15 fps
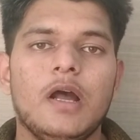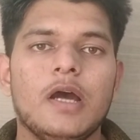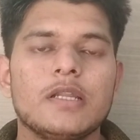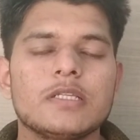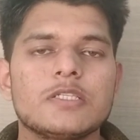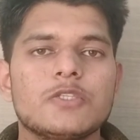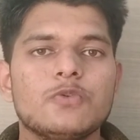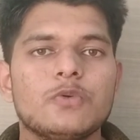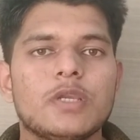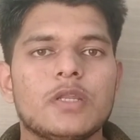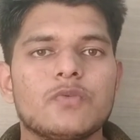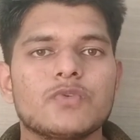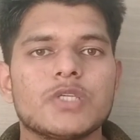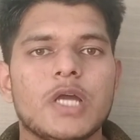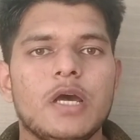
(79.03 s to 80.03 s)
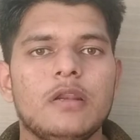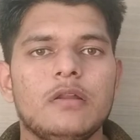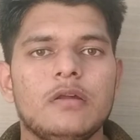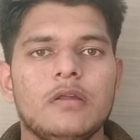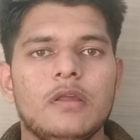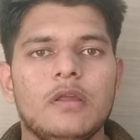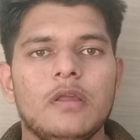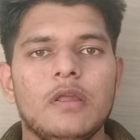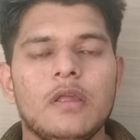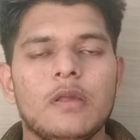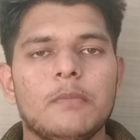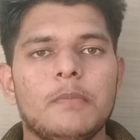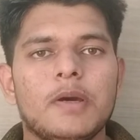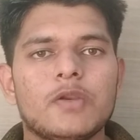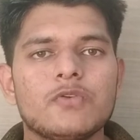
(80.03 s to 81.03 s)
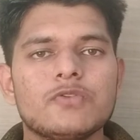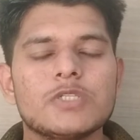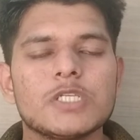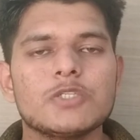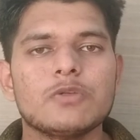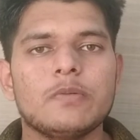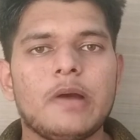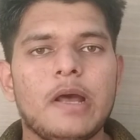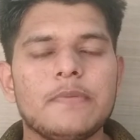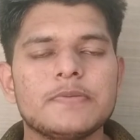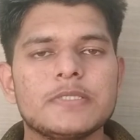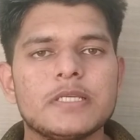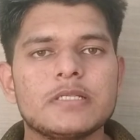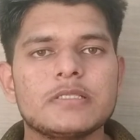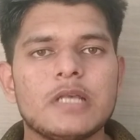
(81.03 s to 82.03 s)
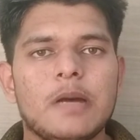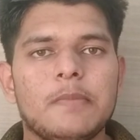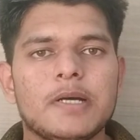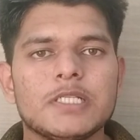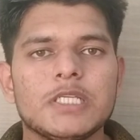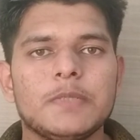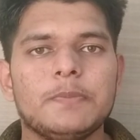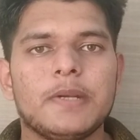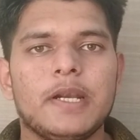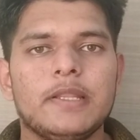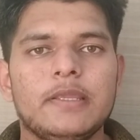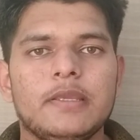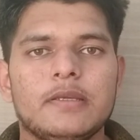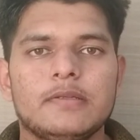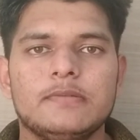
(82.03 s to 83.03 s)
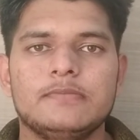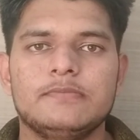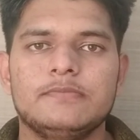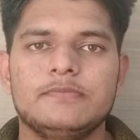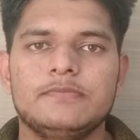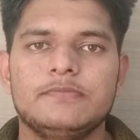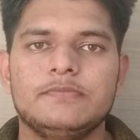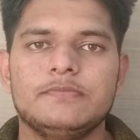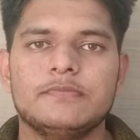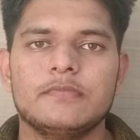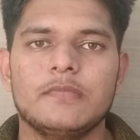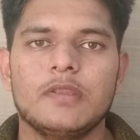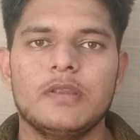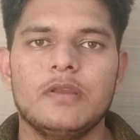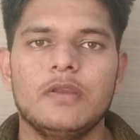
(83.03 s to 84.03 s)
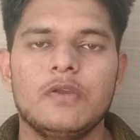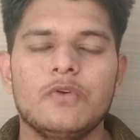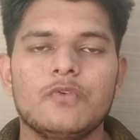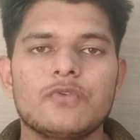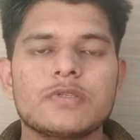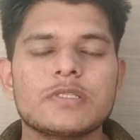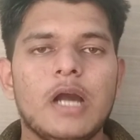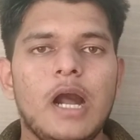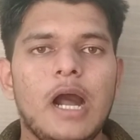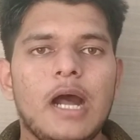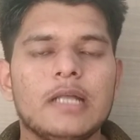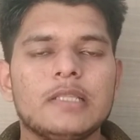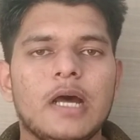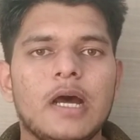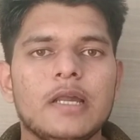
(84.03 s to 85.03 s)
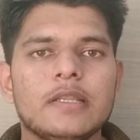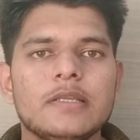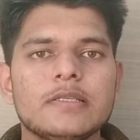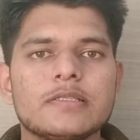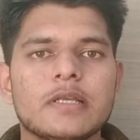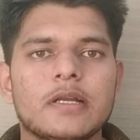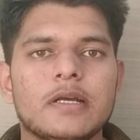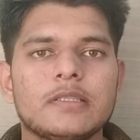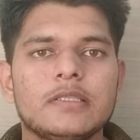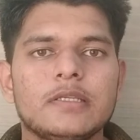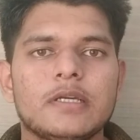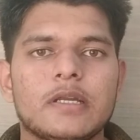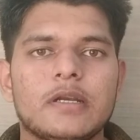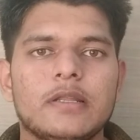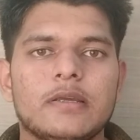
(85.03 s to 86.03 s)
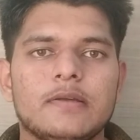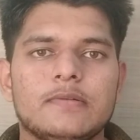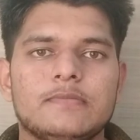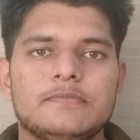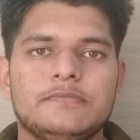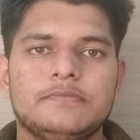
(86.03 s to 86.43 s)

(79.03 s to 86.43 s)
अरस्तु के अनुसार मनुष्य स्वभाव से एक सामाजिक प्राणी है उसका आधार ही संगतिकरण है